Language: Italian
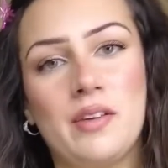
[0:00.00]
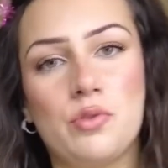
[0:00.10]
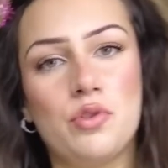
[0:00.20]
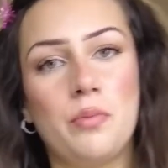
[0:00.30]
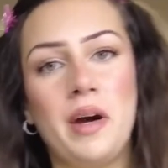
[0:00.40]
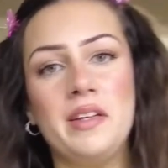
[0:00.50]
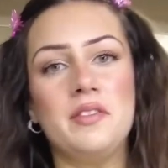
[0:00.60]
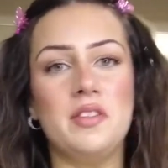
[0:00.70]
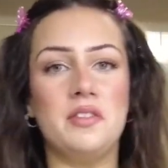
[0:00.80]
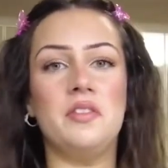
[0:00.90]
non so mai
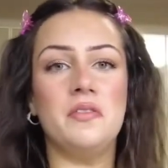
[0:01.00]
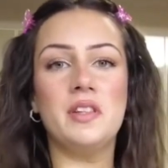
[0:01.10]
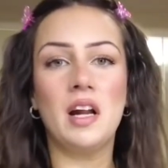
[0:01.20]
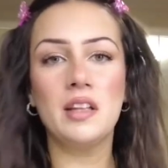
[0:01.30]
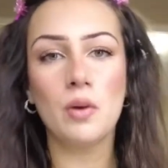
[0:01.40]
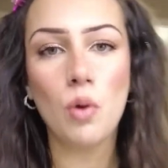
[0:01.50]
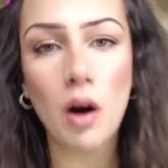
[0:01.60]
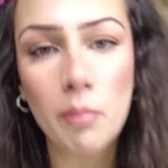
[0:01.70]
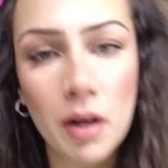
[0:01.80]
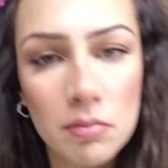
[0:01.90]
se si vedrà da qua,
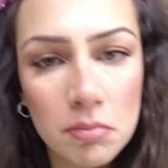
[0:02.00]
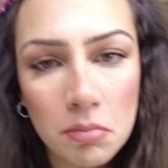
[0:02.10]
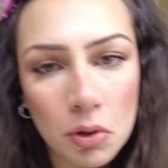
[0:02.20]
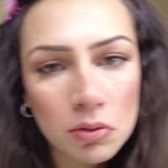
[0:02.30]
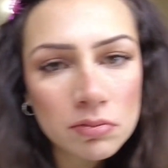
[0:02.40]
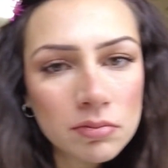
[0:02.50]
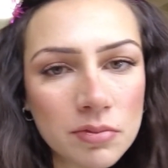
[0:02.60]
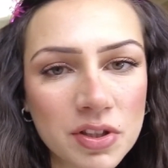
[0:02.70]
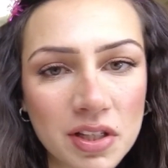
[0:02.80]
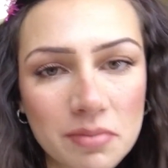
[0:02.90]
ma boh,
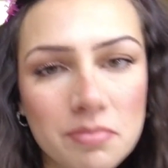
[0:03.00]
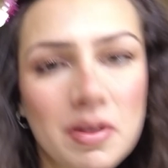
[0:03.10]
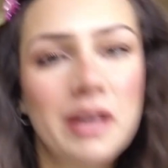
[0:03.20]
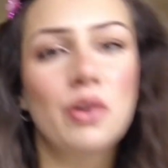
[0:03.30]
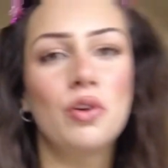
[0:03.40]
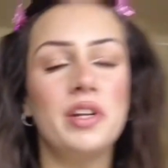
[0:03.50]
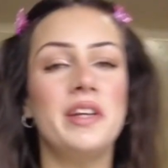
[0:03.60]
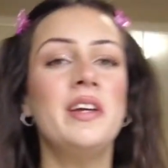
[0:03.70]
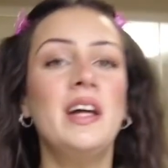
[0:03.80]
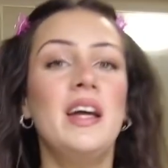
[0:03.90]
sì, eccolo lì,